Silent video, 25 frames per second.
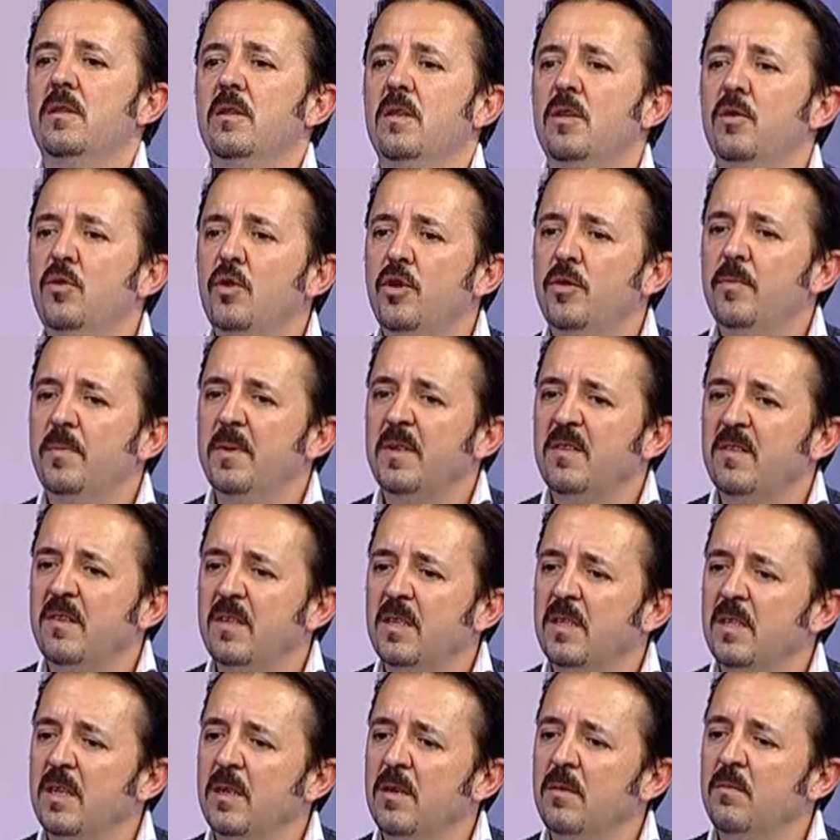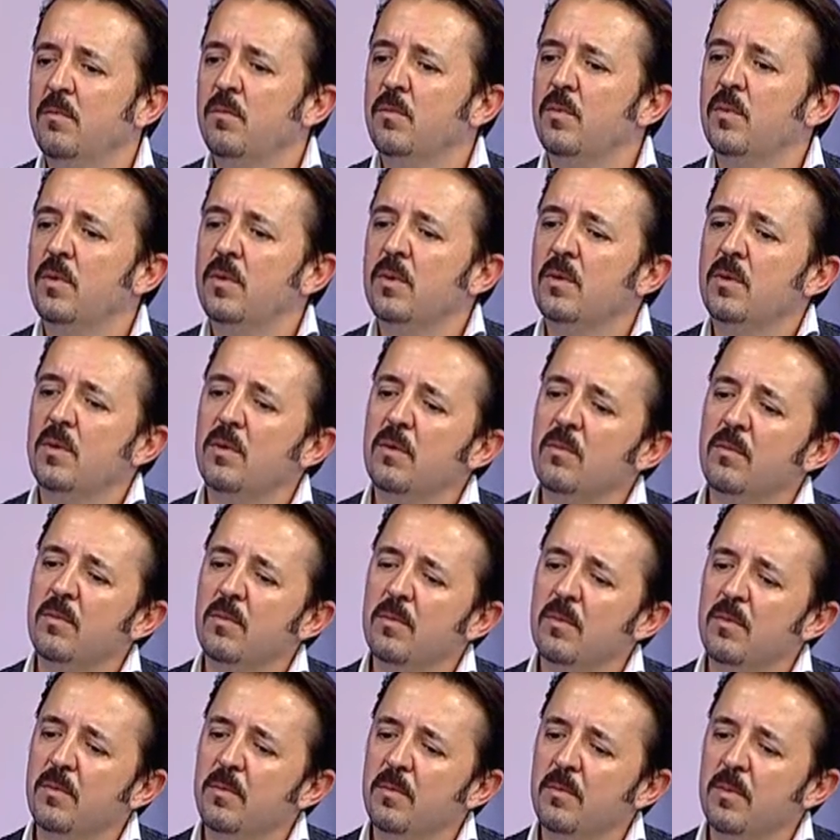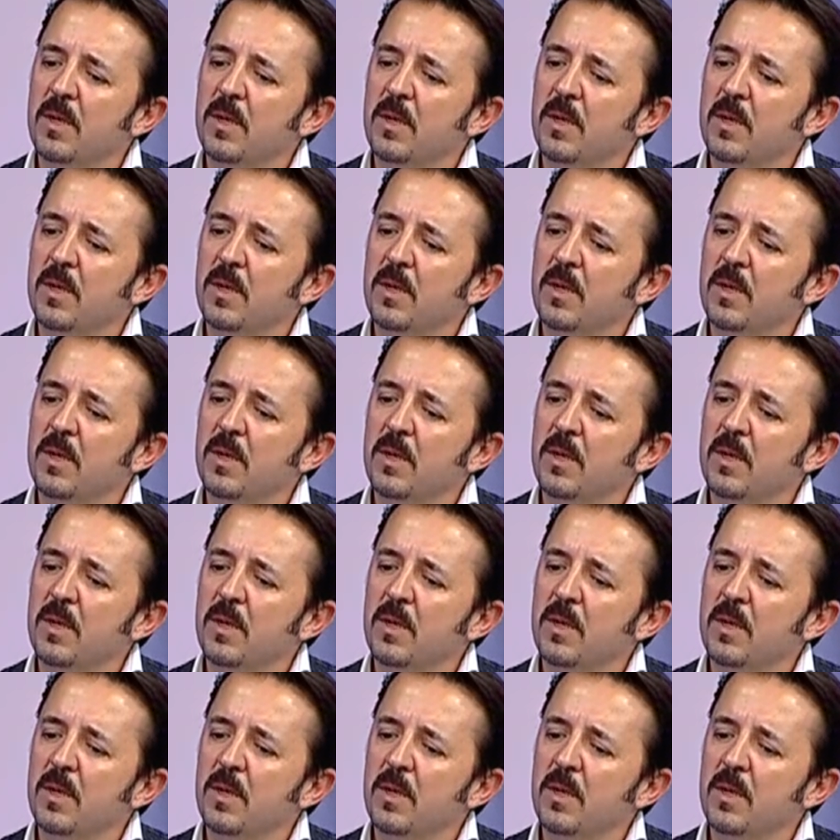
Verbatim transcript: tiroid bezinde e,